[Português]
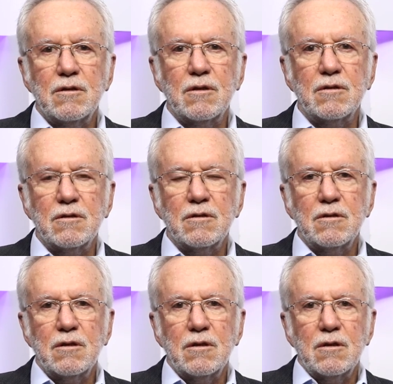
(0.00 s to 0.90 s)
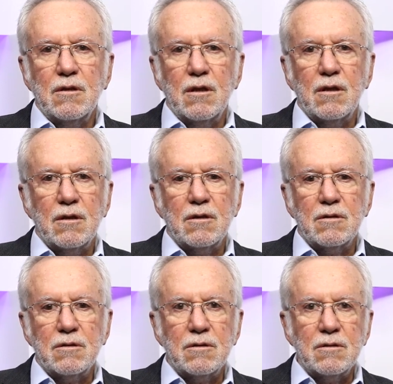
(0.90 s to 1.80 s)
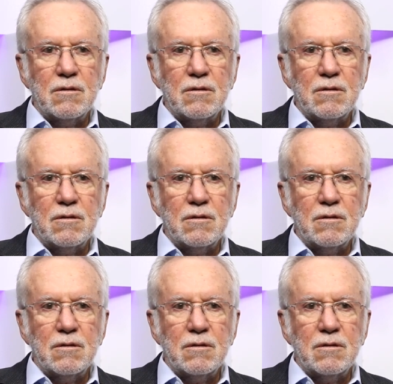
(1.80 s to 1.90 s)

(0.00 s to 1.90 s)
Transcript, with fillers: Né? Eh,